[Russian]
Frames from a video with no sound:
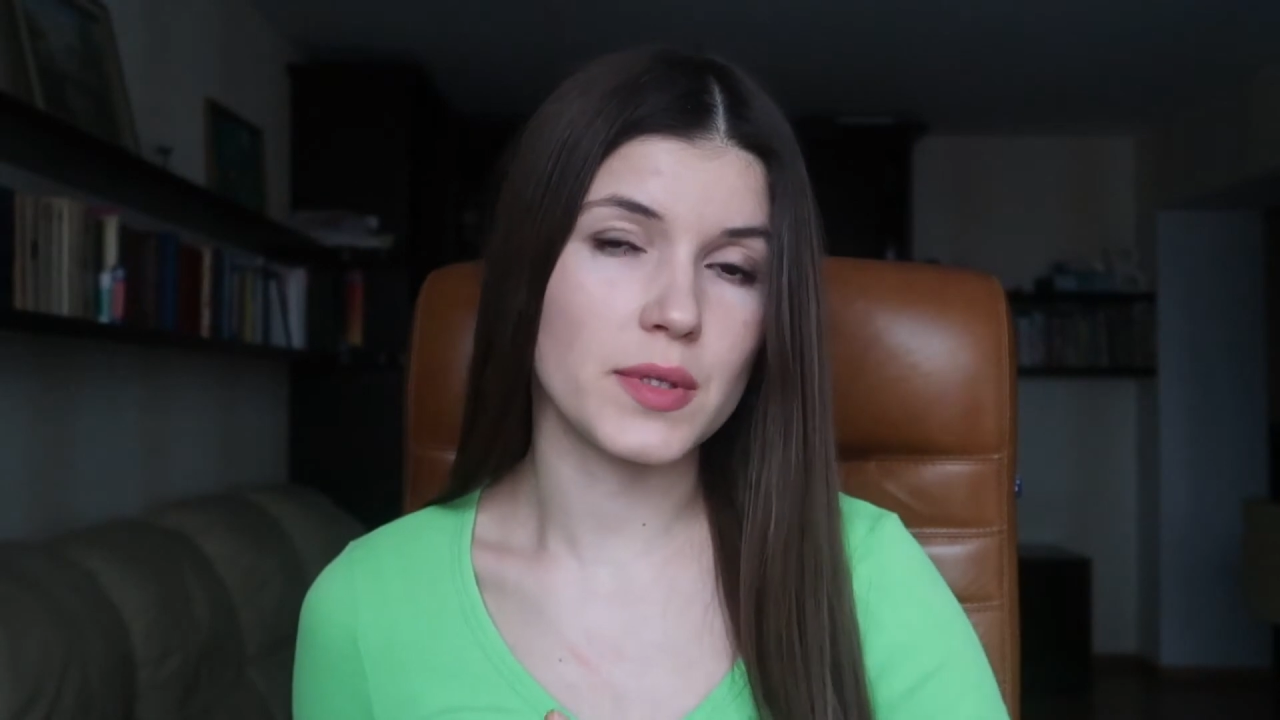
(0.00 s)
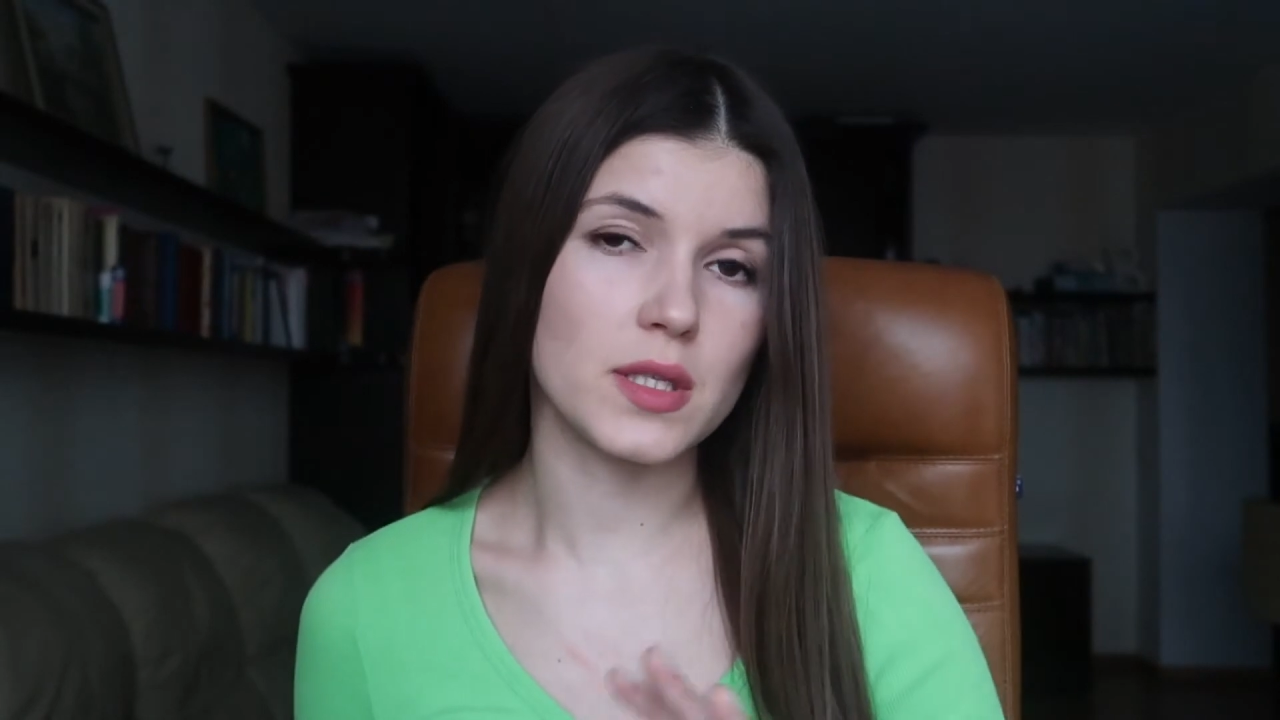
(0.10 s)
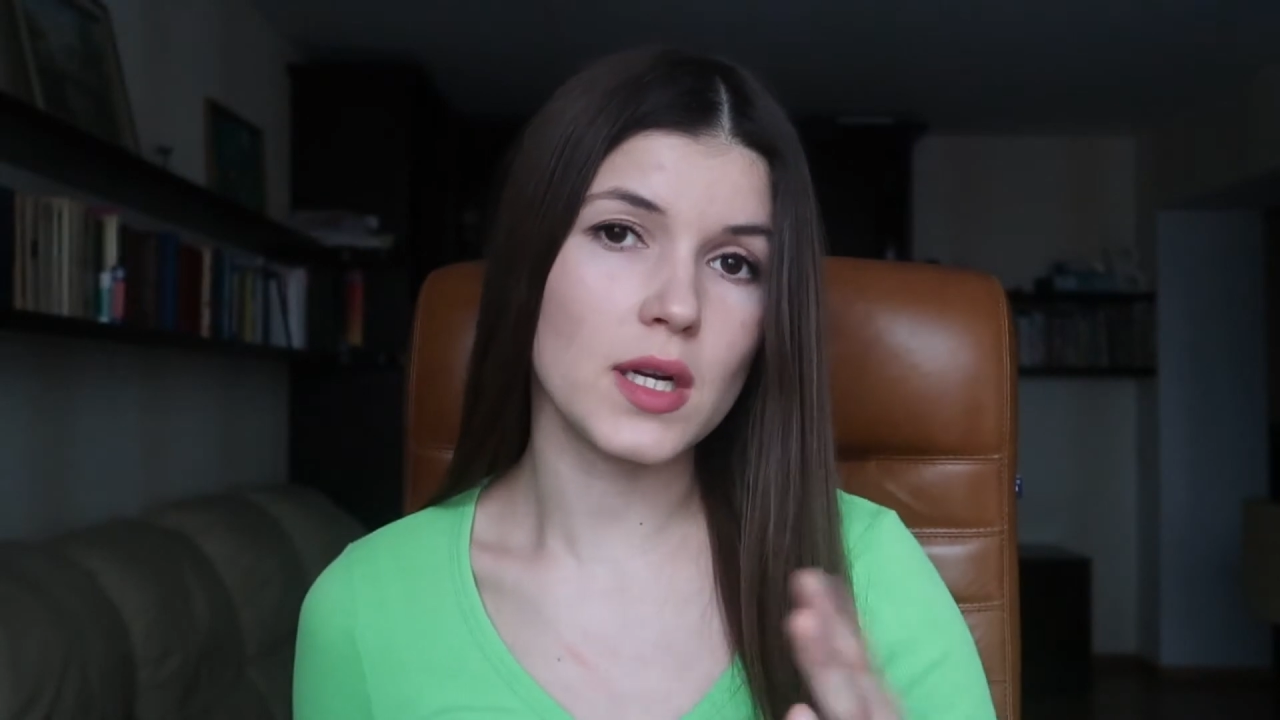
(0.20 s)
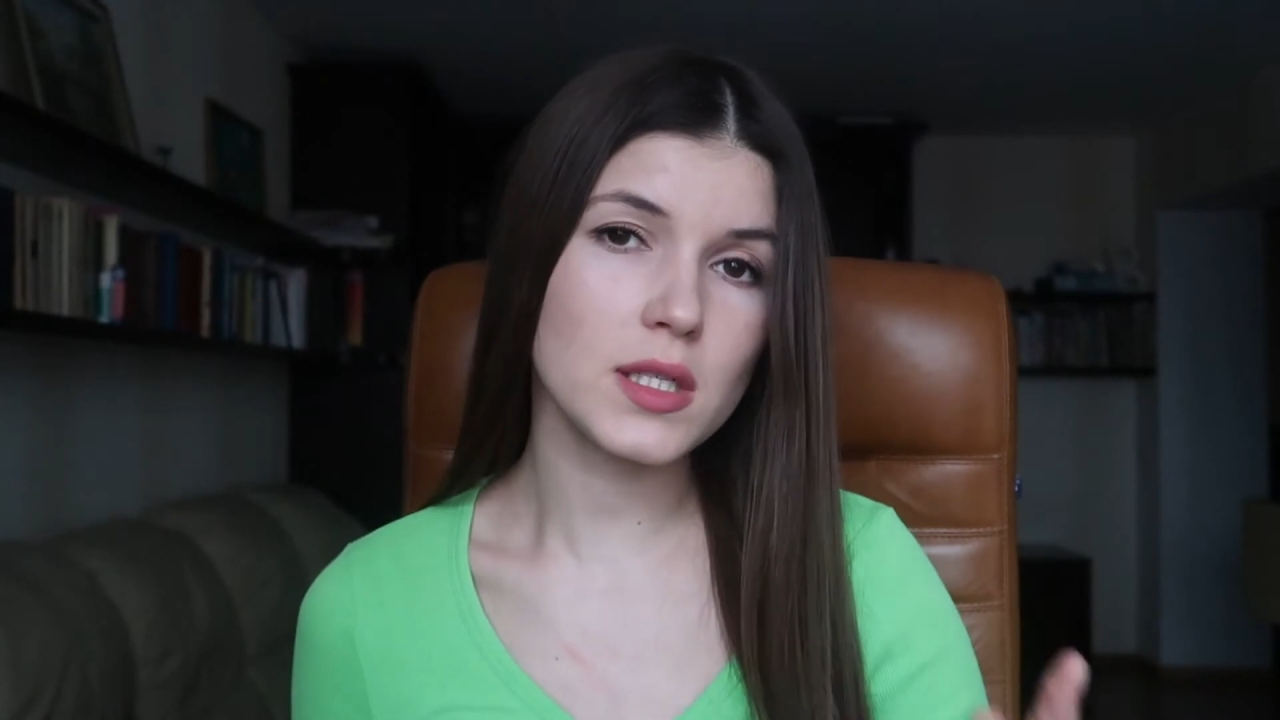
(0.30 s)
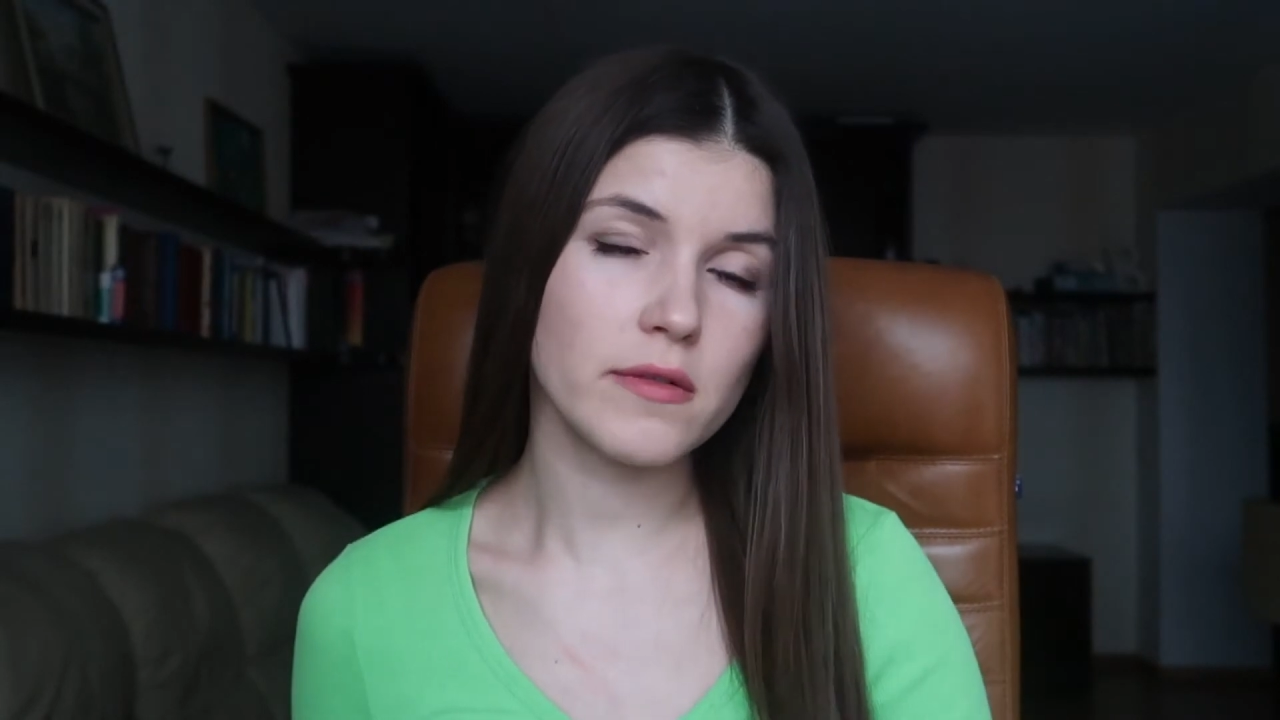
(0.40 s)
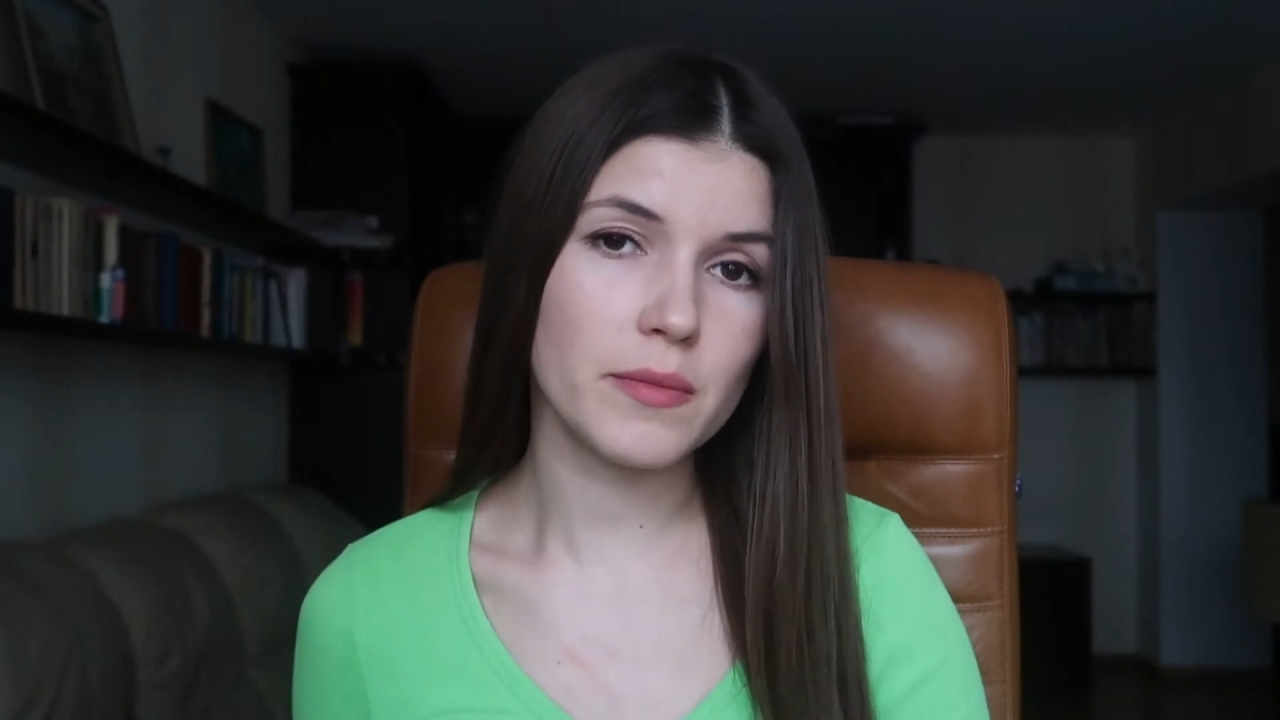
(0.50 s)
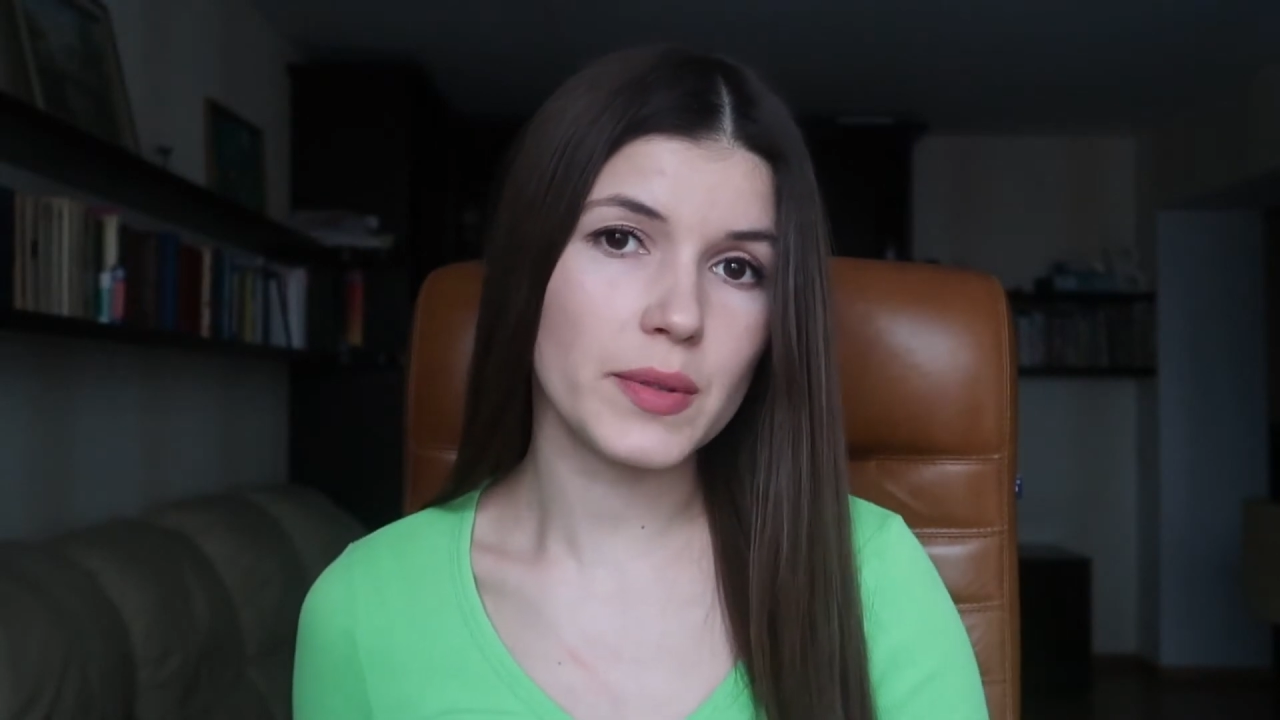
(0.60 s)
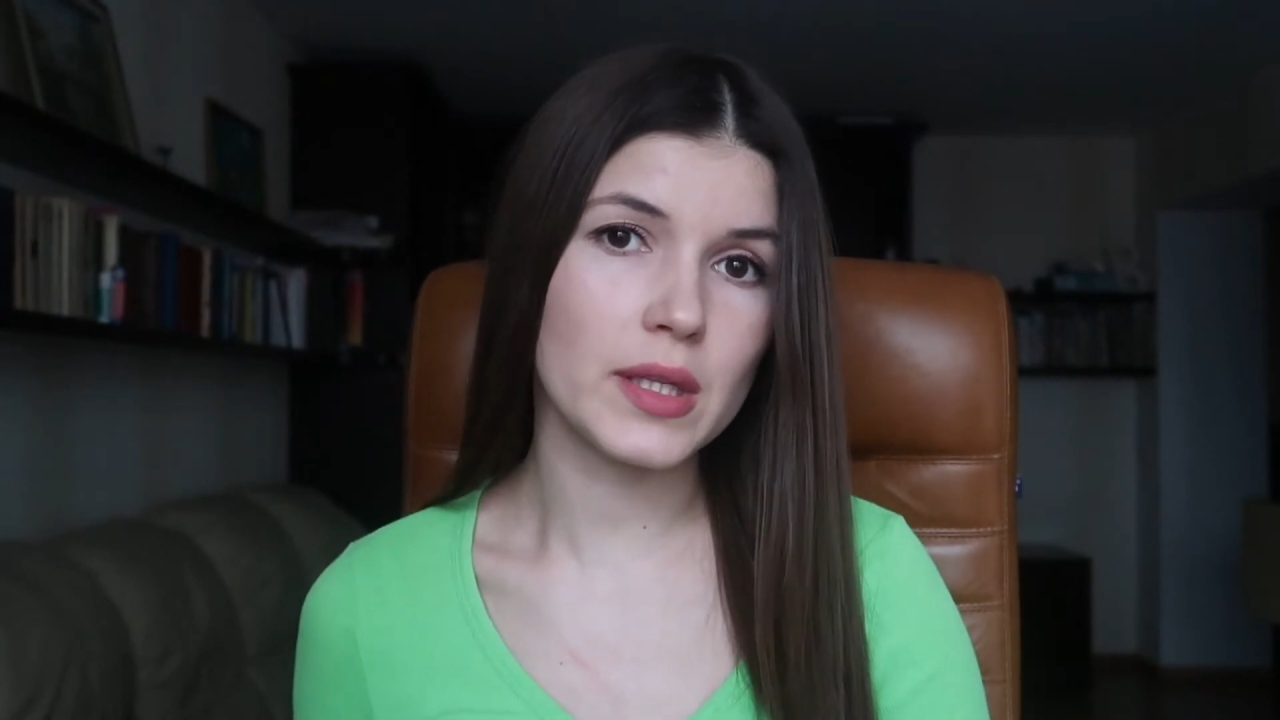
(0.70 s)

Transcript: пятиразового